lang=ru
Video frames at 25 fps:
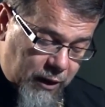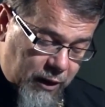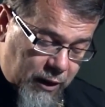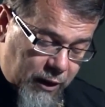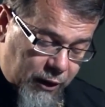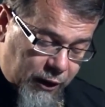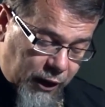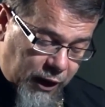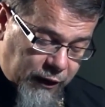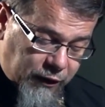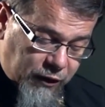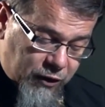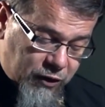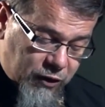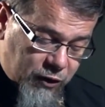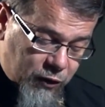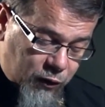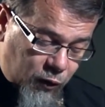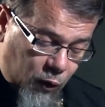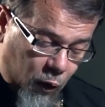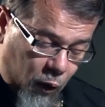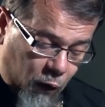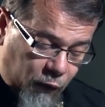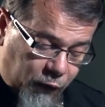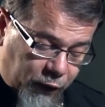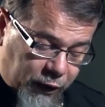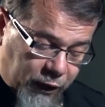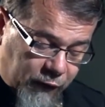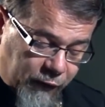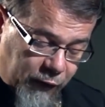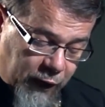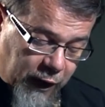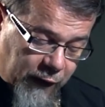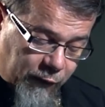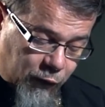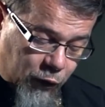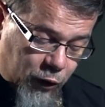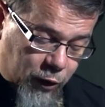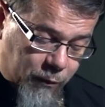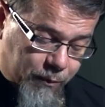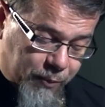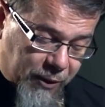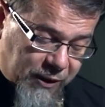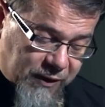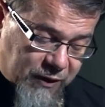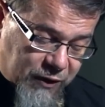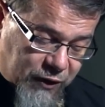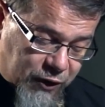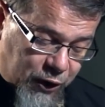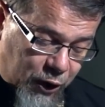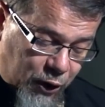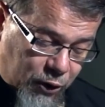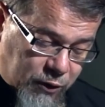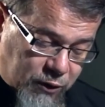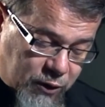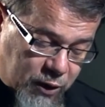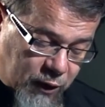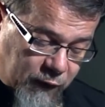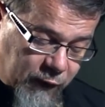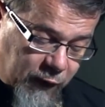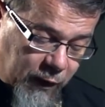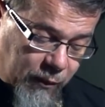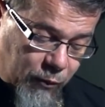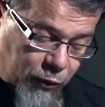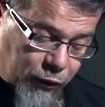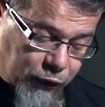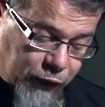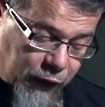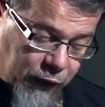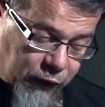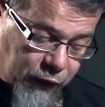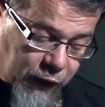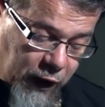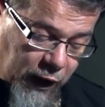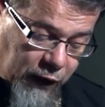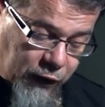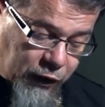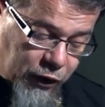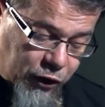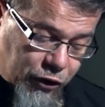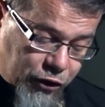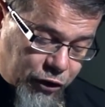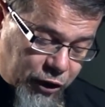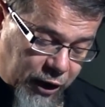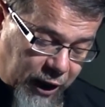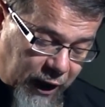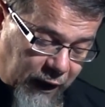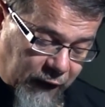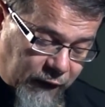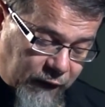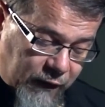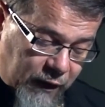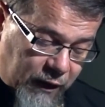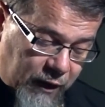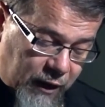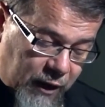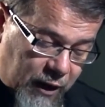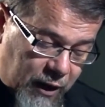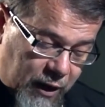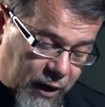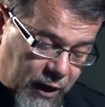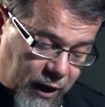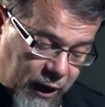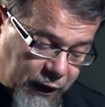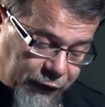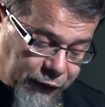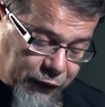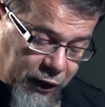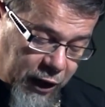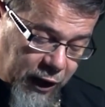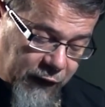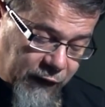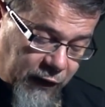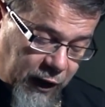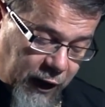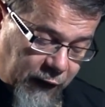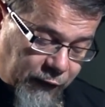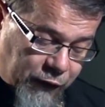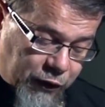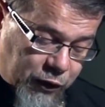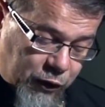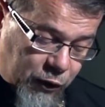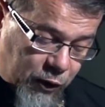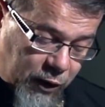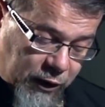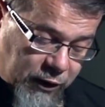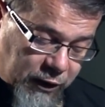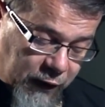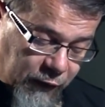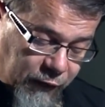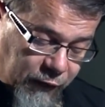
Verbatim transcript: Ради слова Твоего и по сердцу Твоему Ты делаешь это, открывая все это